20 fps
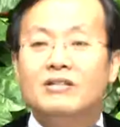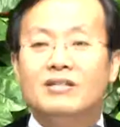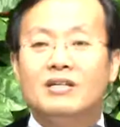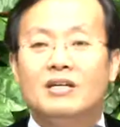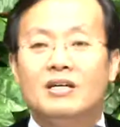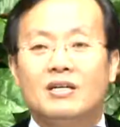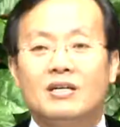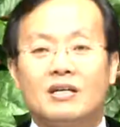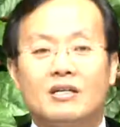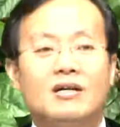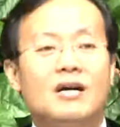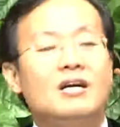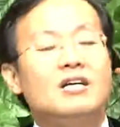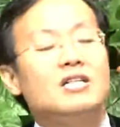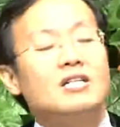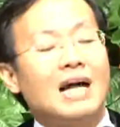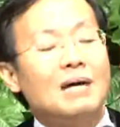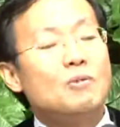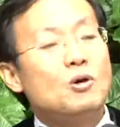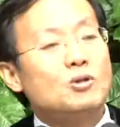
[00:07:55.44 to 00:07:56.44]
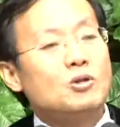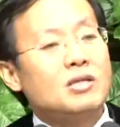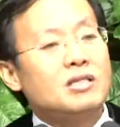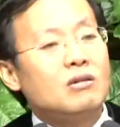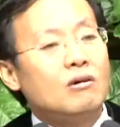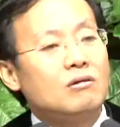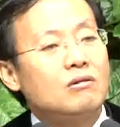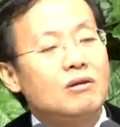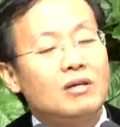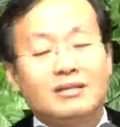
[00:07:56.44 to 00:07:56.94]
여기에 있는
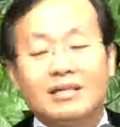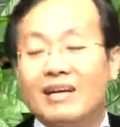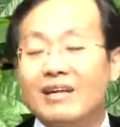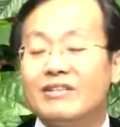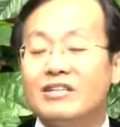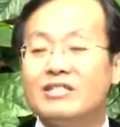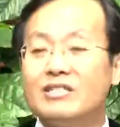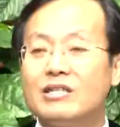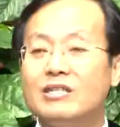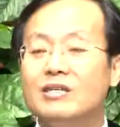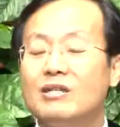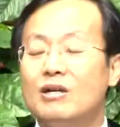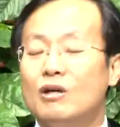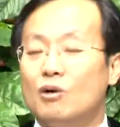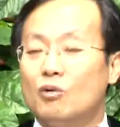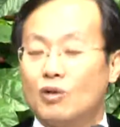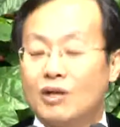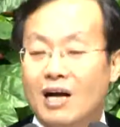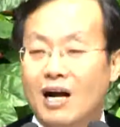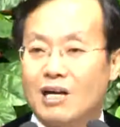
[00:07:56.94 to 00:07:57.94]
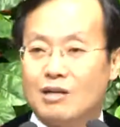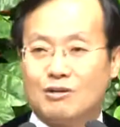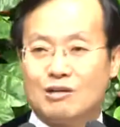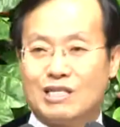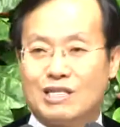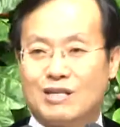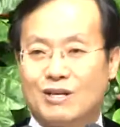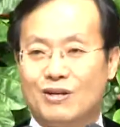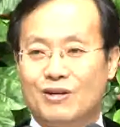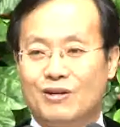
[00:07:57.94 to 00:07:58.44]
말씀들을 보면은 그가 그
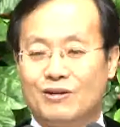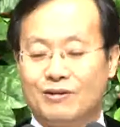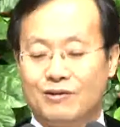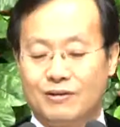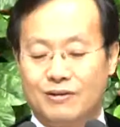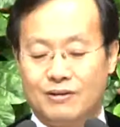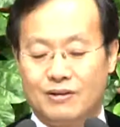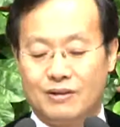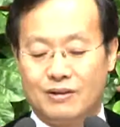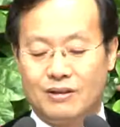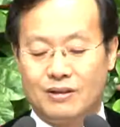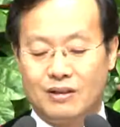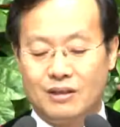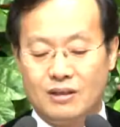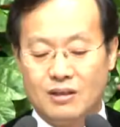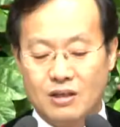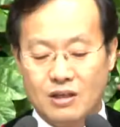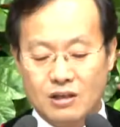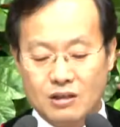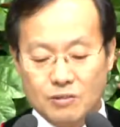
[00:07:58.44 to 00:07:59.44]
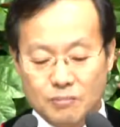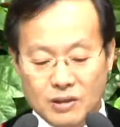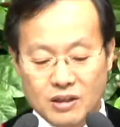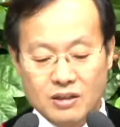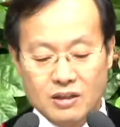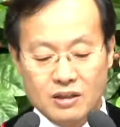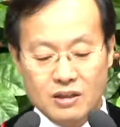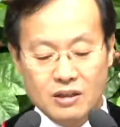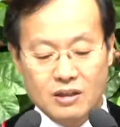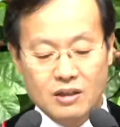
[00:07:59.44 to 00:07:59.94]
감옥 속에서 어떻게 살았는지를 우리가
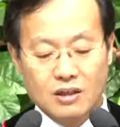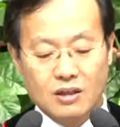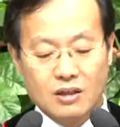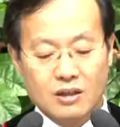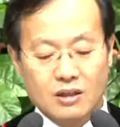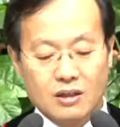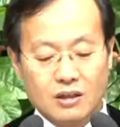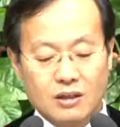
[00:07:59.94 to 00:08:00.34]
알 수 있어요.